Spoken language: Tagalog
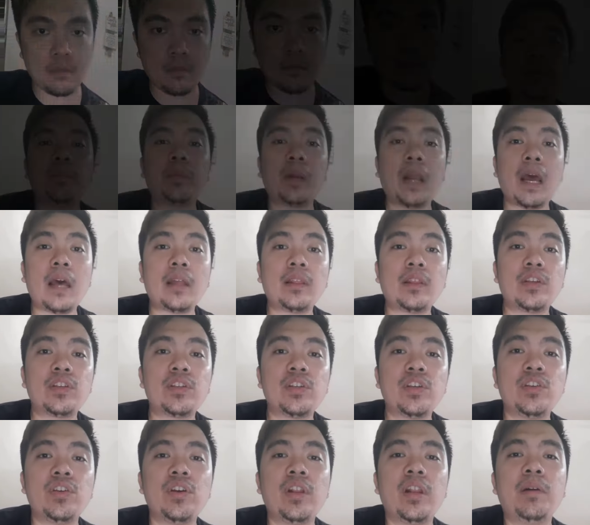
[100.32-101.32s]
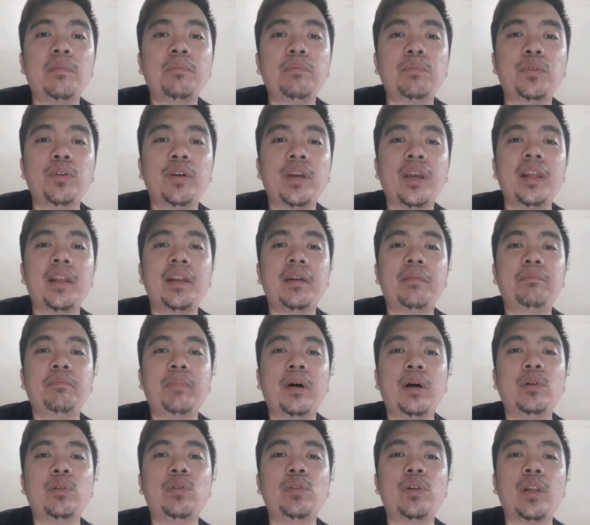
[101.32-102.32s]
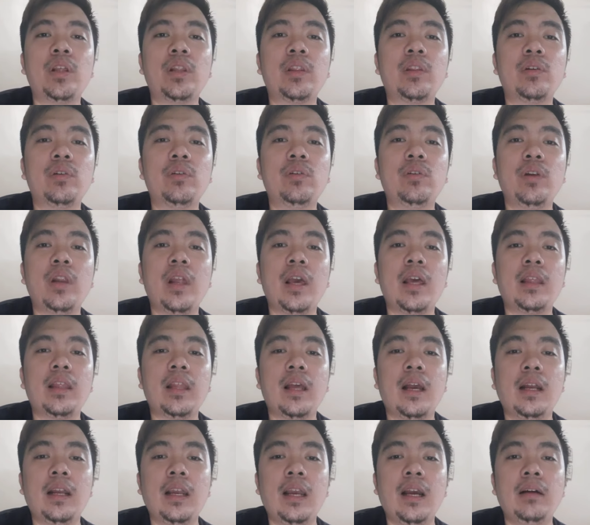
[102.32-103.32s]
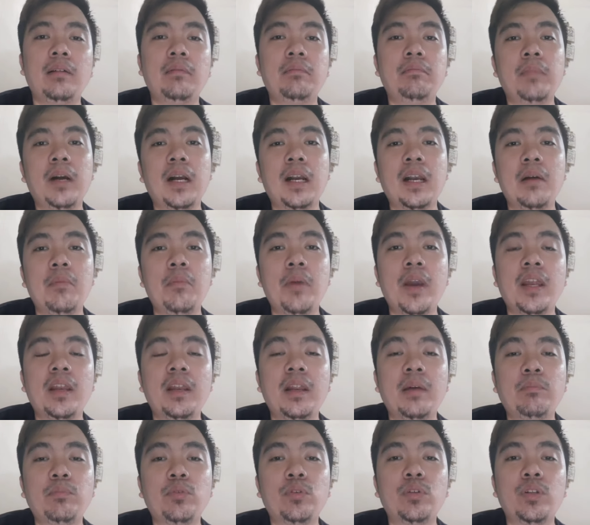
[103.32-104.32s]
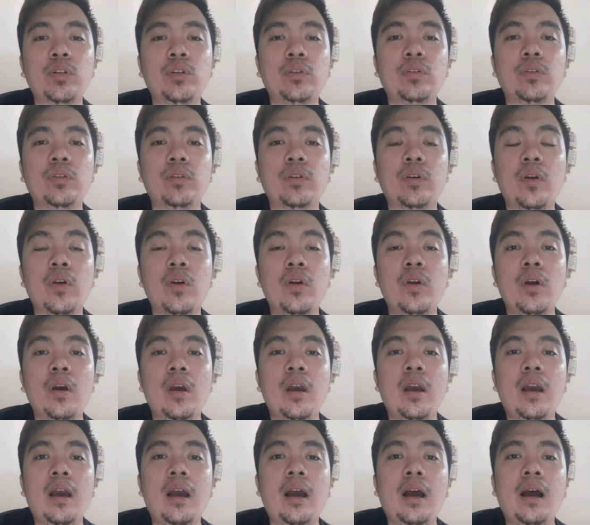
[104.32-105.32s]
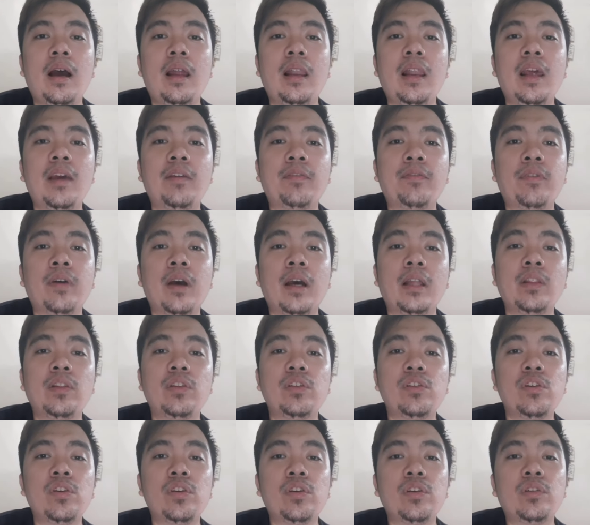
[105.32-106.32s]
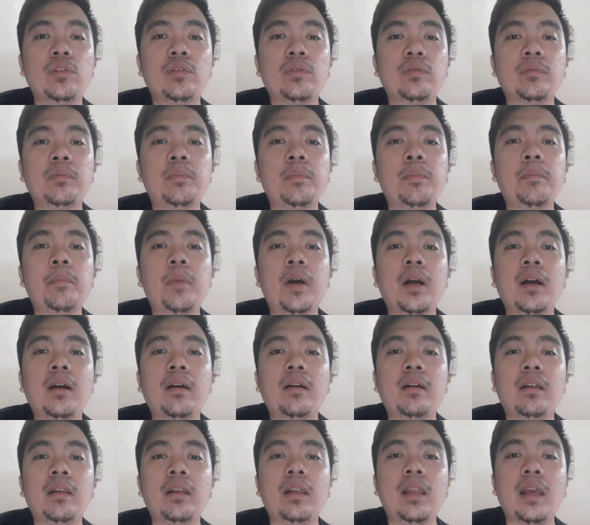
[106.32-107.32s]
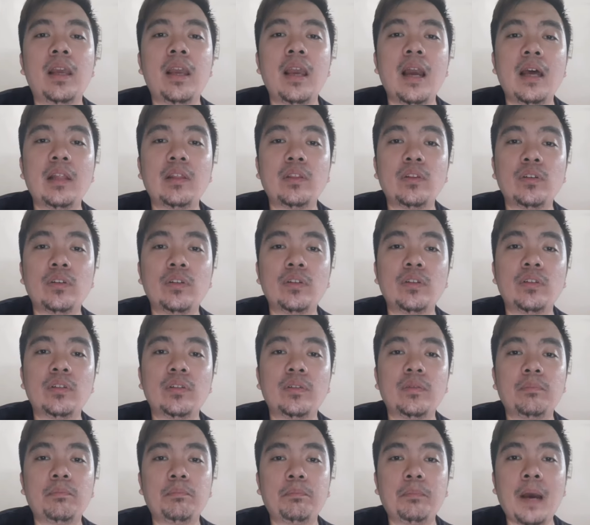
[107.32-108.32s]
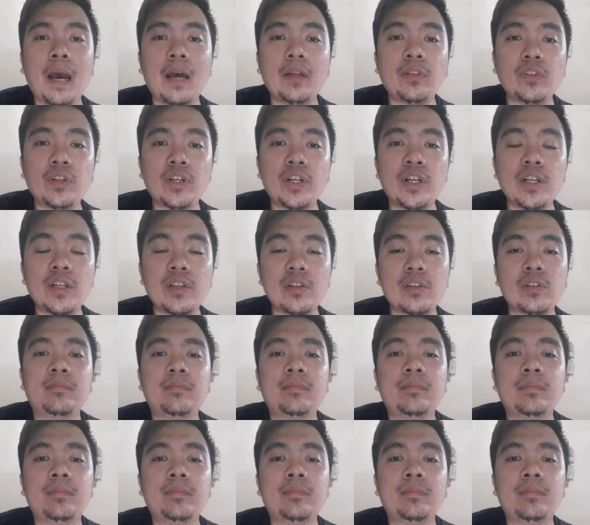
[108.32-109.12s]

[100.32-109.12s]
So practice nyo lang po yan ng paulit-ulit hanggang magamay na po nung uh, left hand nyo yung mga legato patterns.